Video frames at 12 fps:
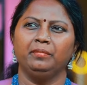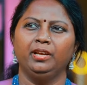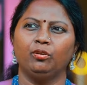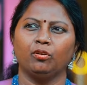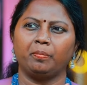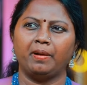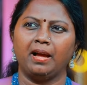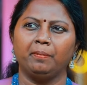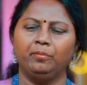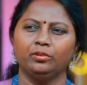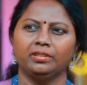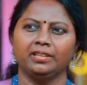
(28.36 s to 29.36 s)
మీకు ఒక
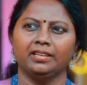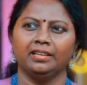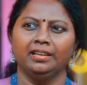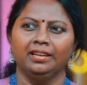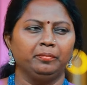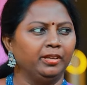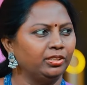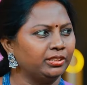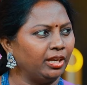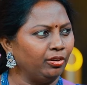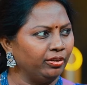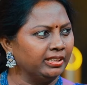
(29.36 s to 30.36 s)
పాప ఉంది మీరు
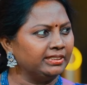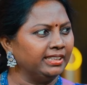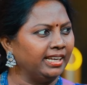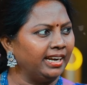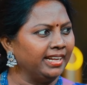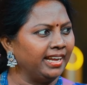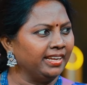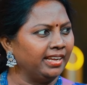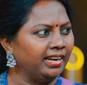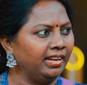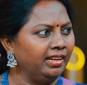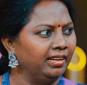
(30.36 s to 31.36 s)
సరోగసికి రెడీ
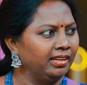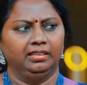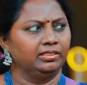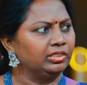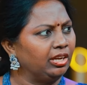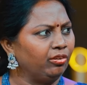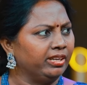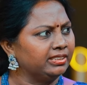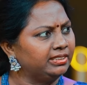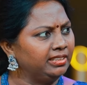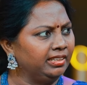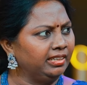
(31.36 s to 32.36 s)
అయ్యారా
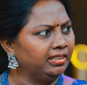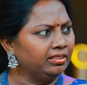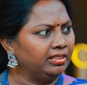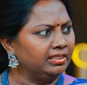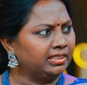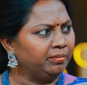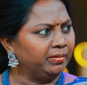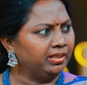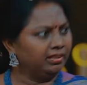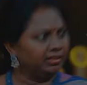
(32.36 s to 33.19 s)
సరోగసి అంటే ఏంటి తెలుసమ్మా